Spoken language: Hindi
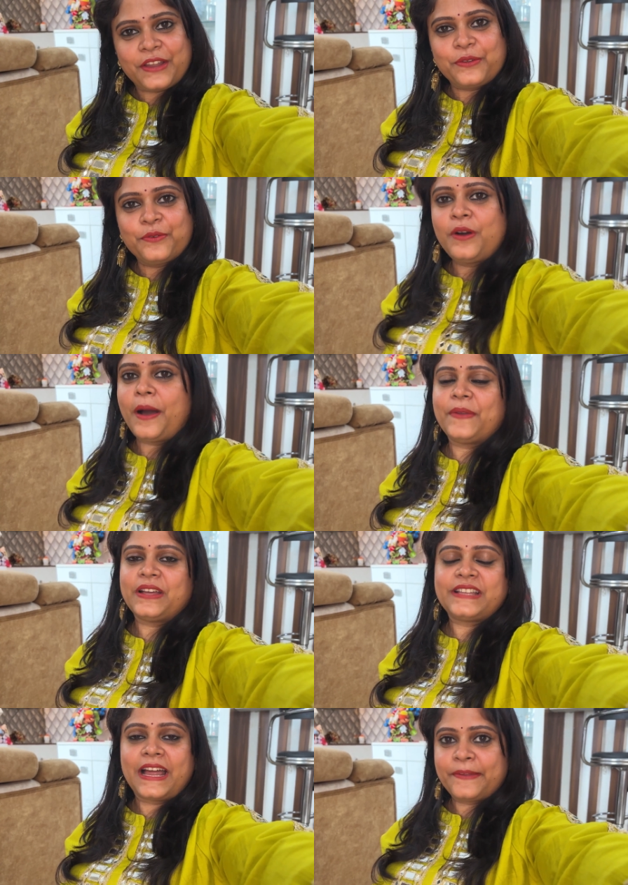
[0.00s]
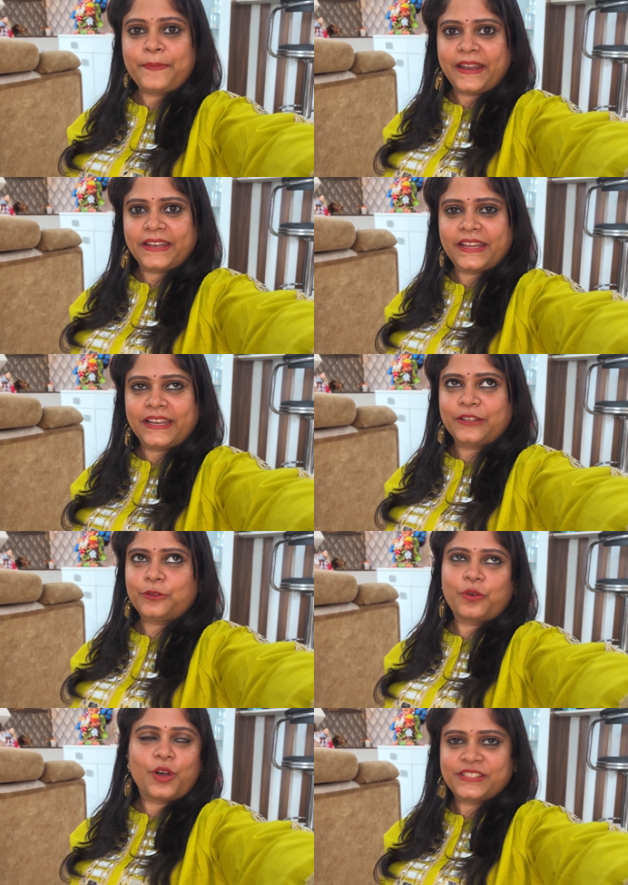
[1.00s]
रही हूँ अपना साड़ी पहनने के लिए
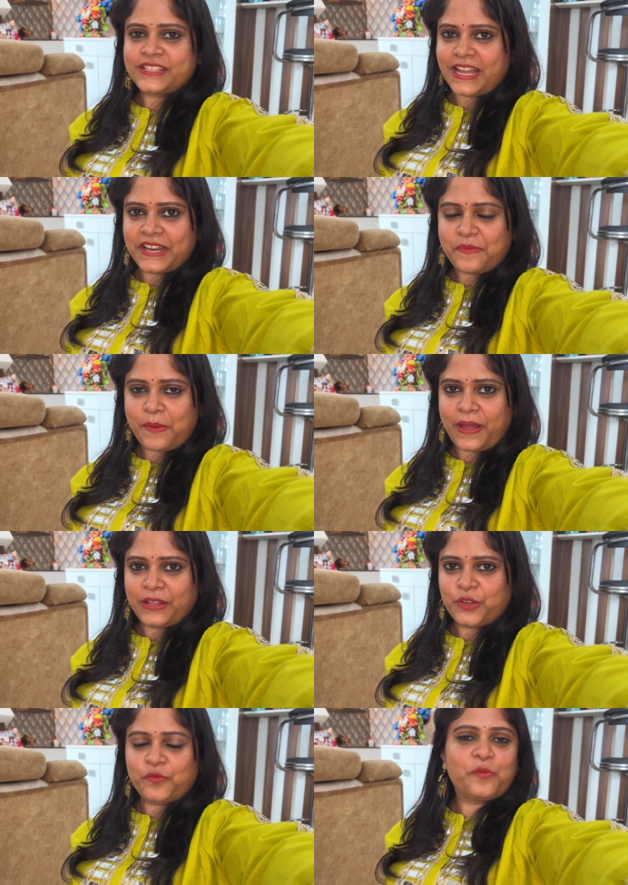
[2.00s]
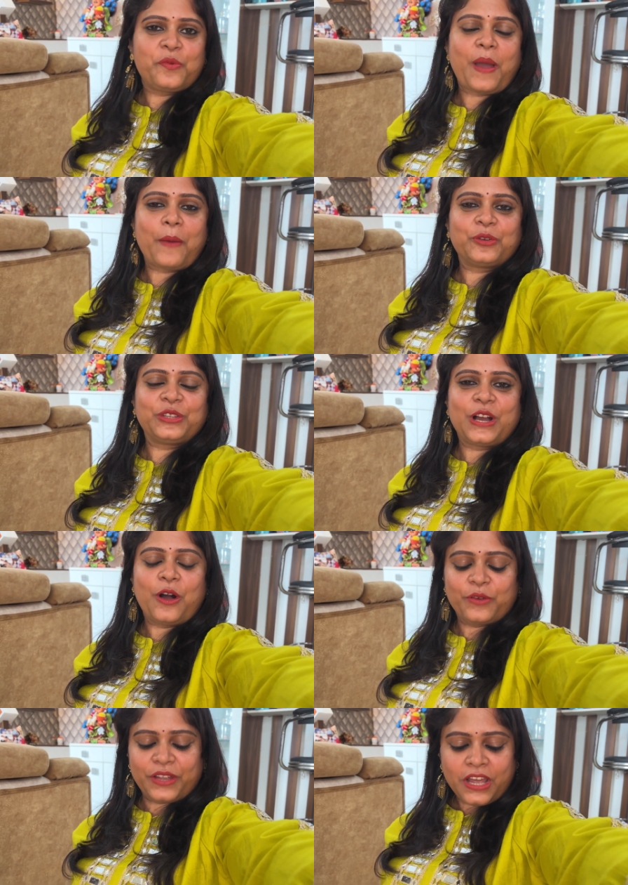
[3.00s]
तो कौन सी साड़ी मैं पहनती हूँ वो भी मैं आपको
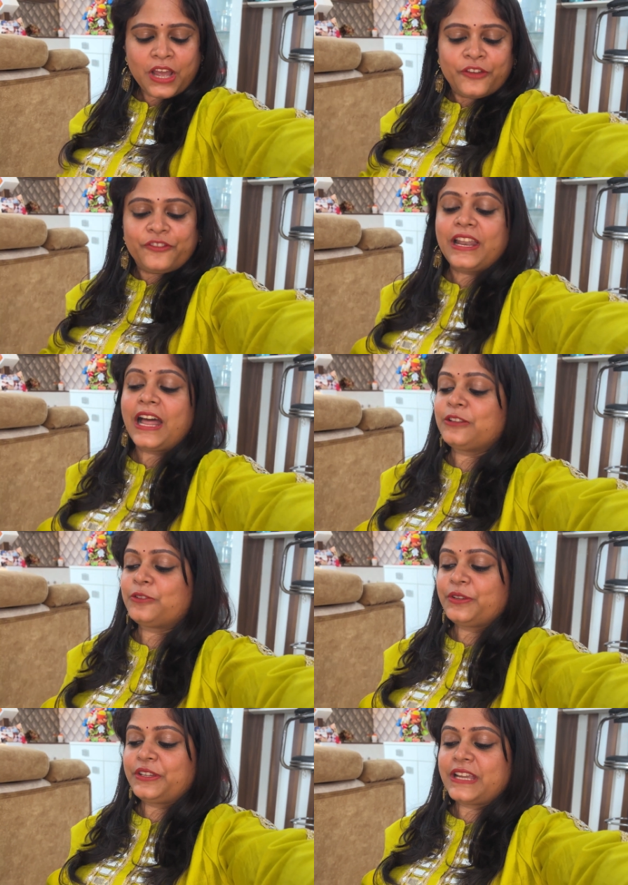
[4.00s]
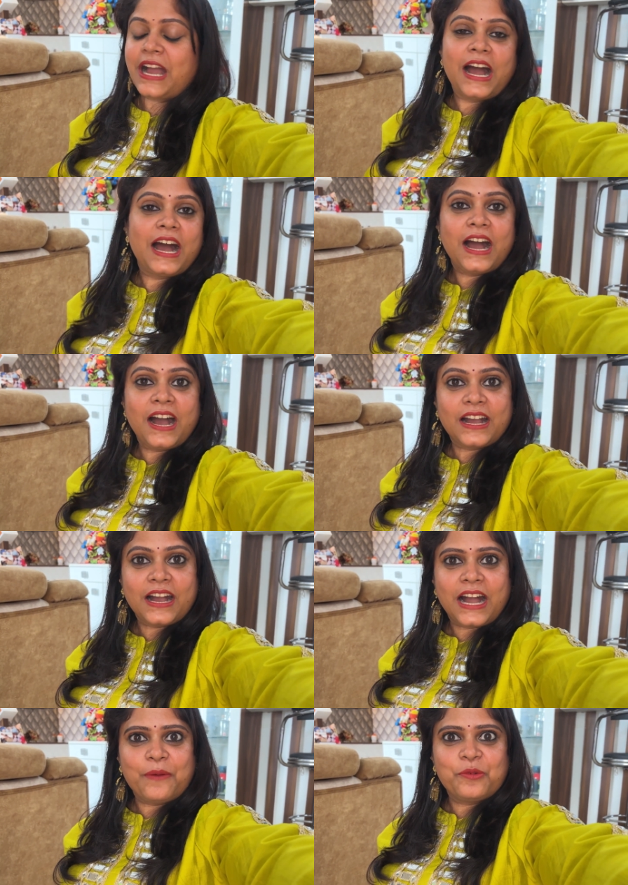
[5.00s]
दिखाऊंगी फिलहाल तो यहाँ का
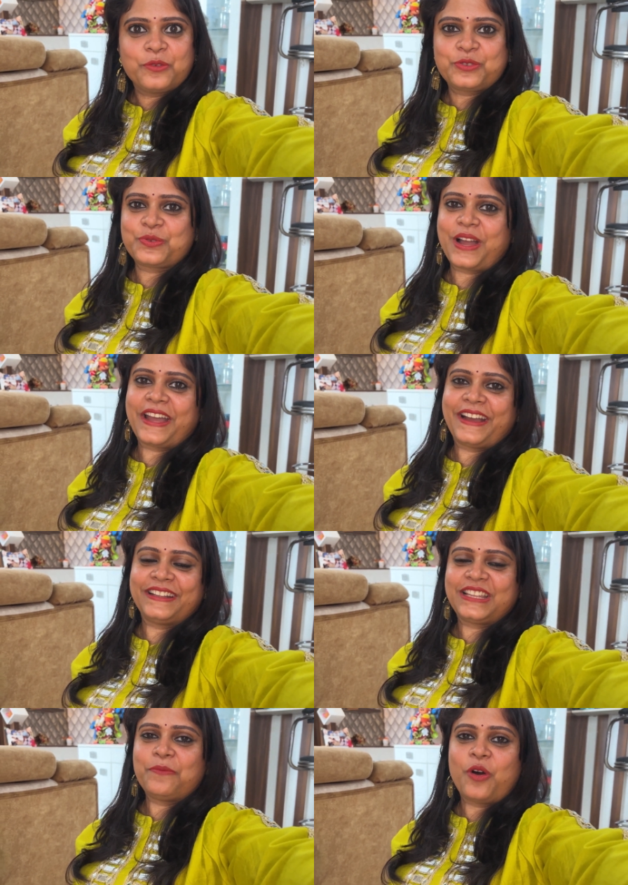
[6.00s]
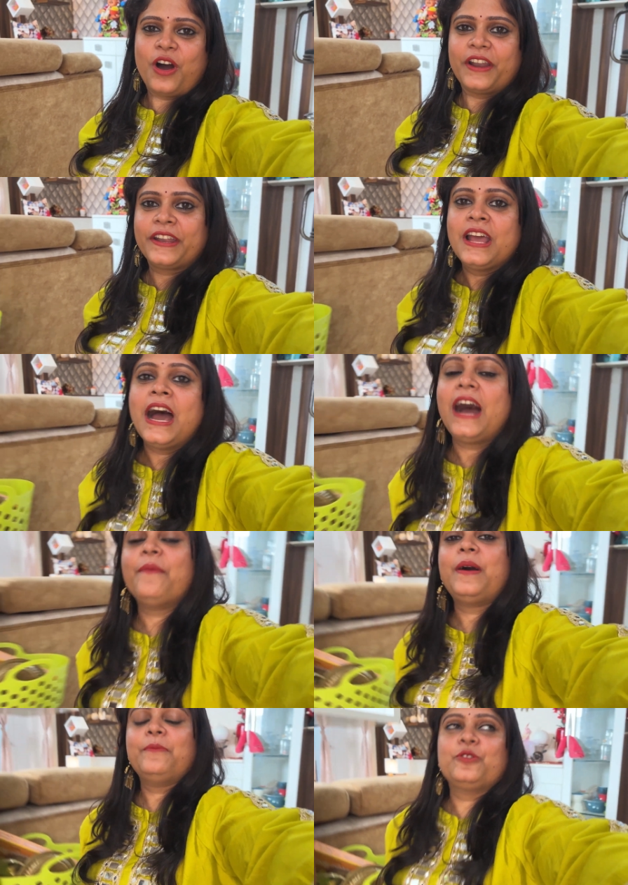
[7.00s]
काम हो चुका है ख़त्म और
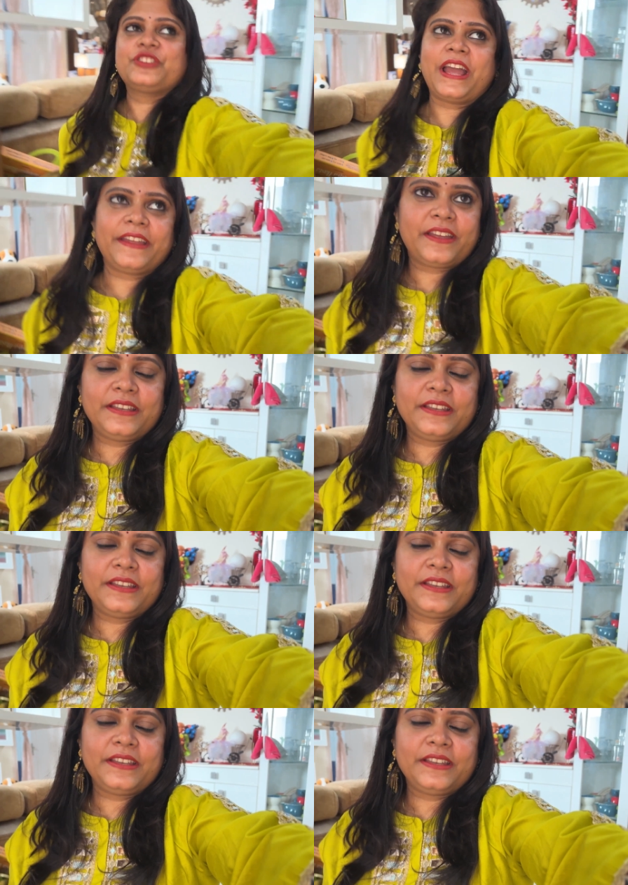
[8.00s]
अब हम लोग जाएंगे